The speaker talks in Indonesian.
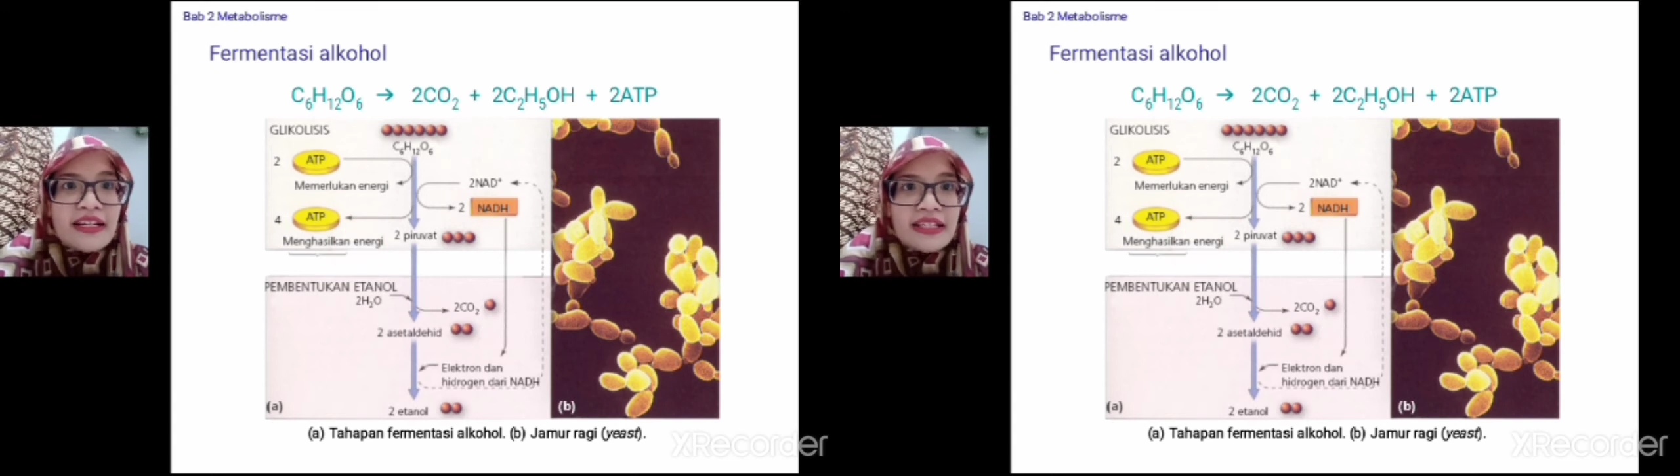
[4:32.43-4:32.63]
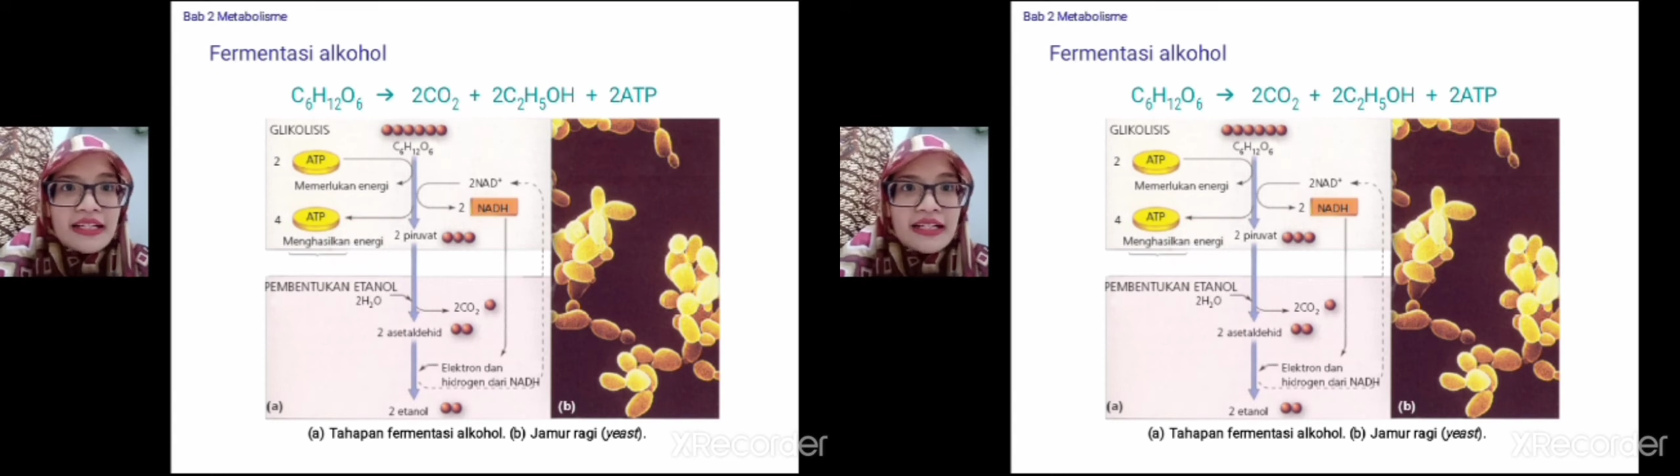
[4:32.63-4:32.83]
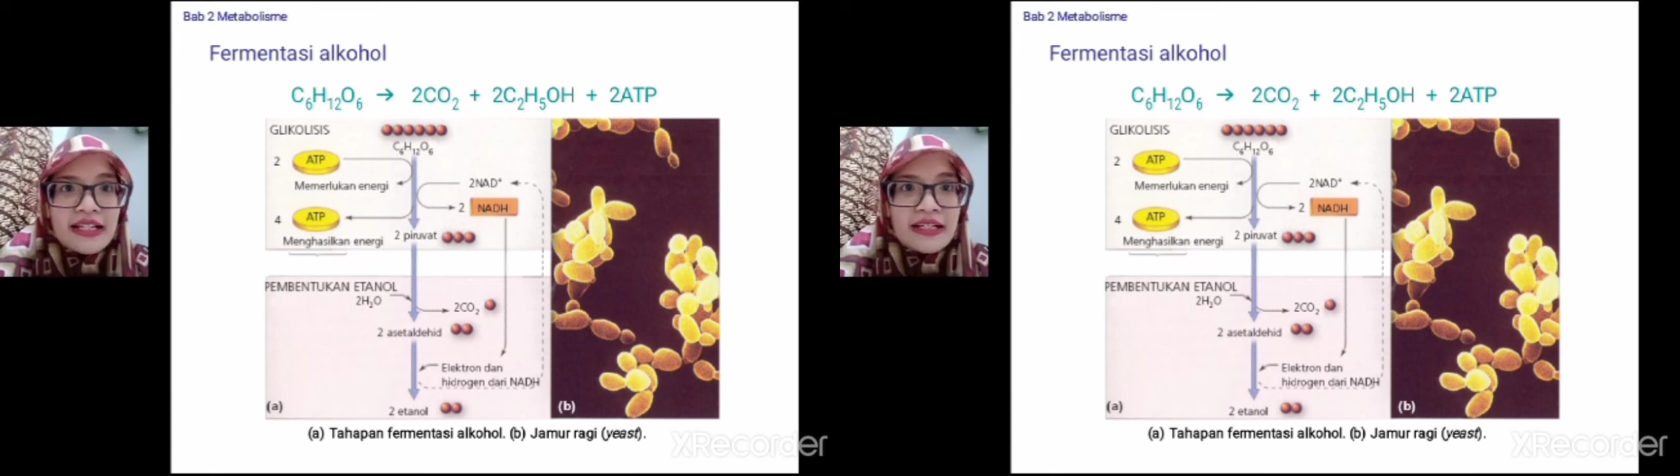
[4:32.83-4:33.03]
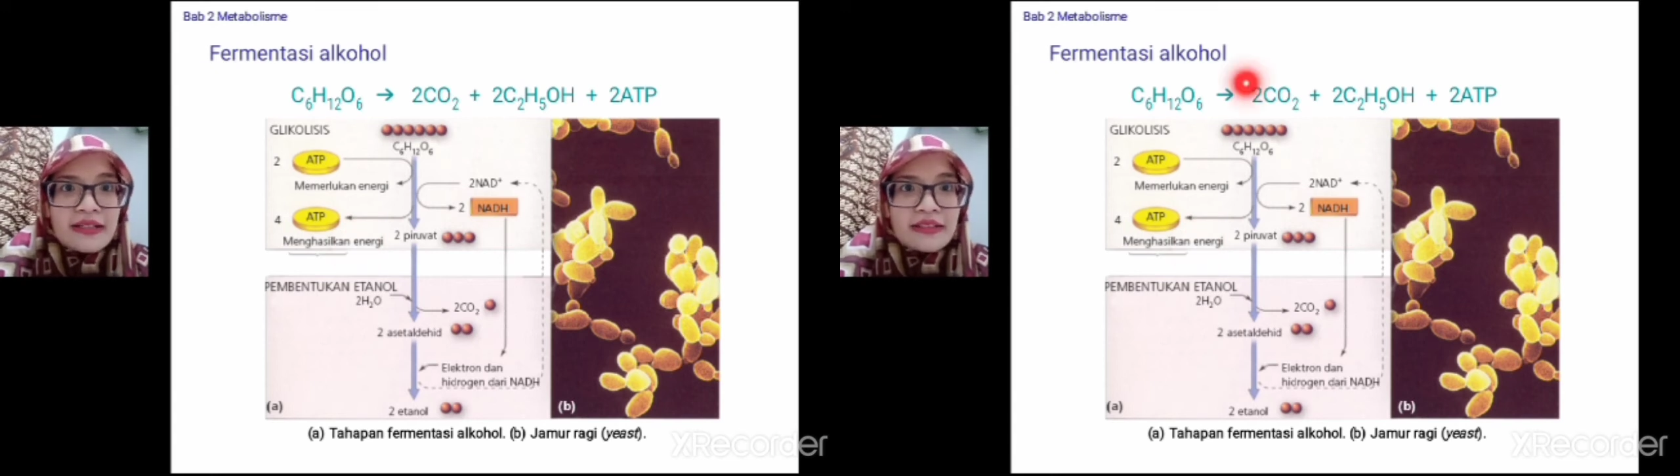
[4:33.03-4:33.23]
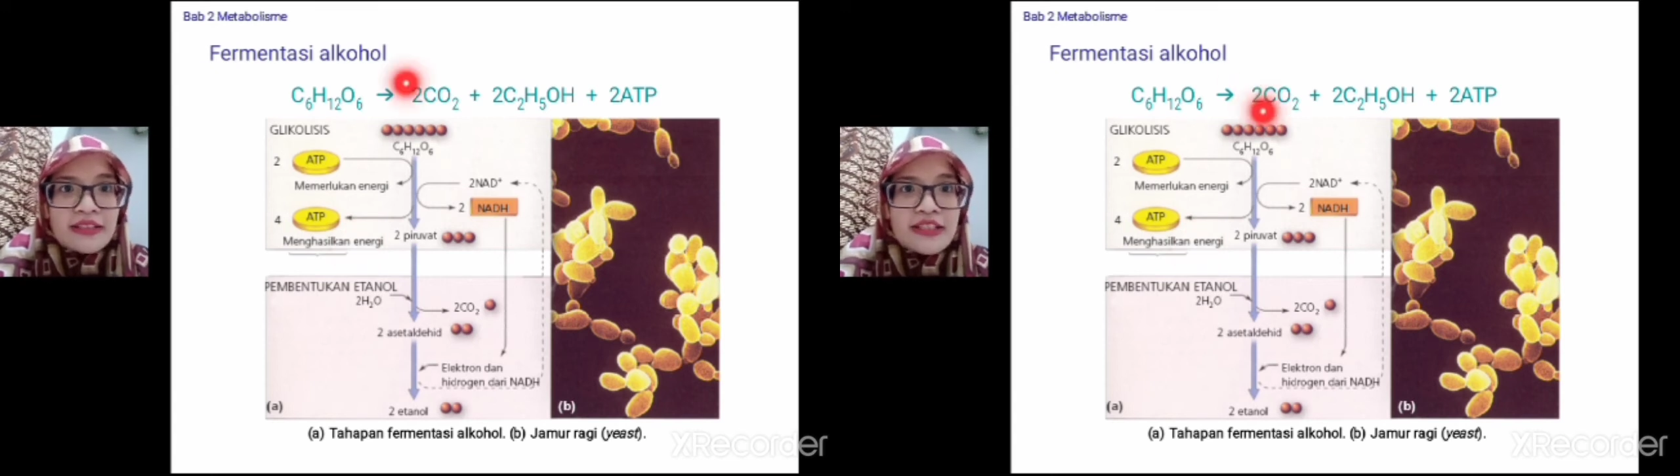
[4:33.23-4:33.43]
nah
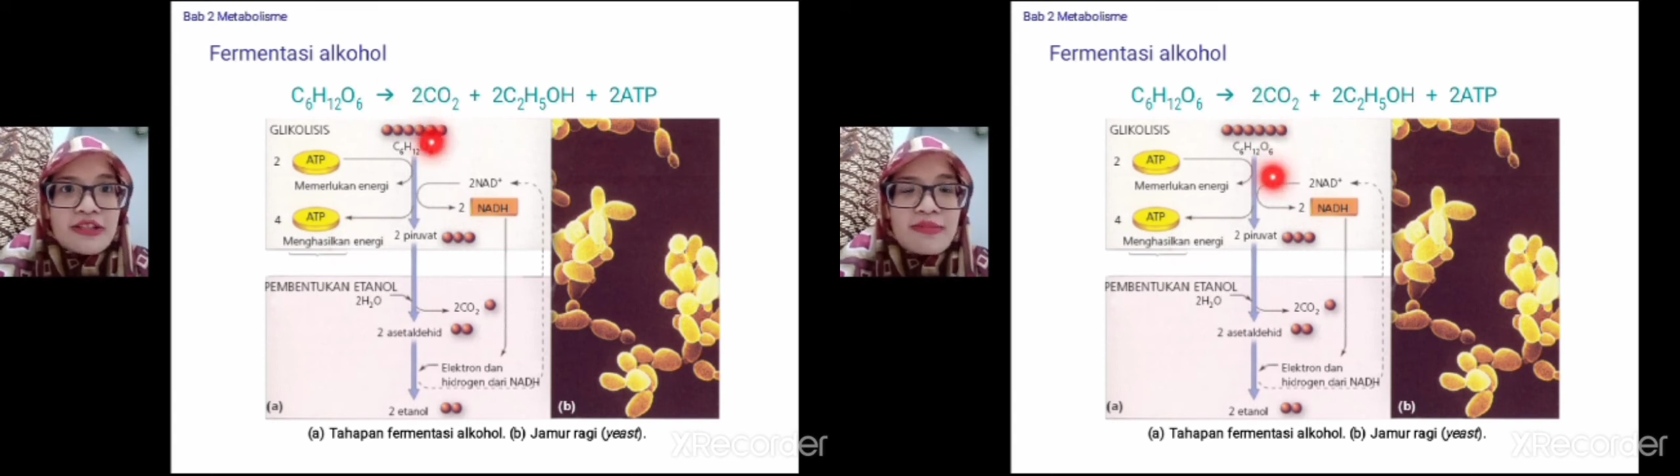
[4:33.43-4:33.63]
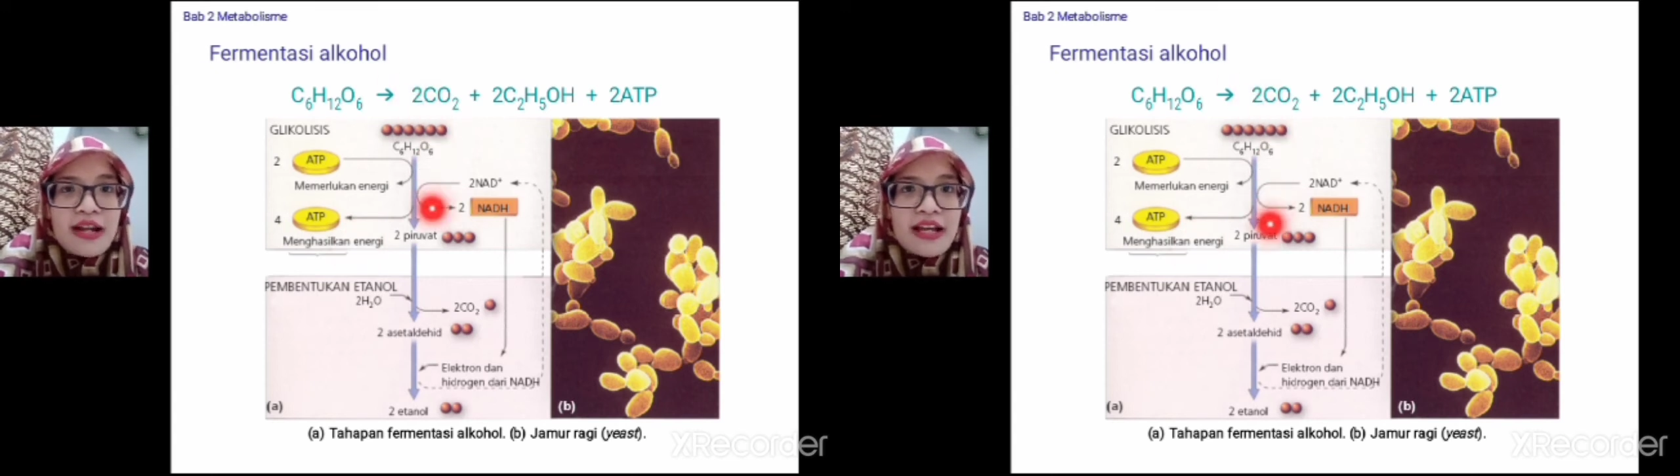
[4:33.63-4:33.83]
terus diubah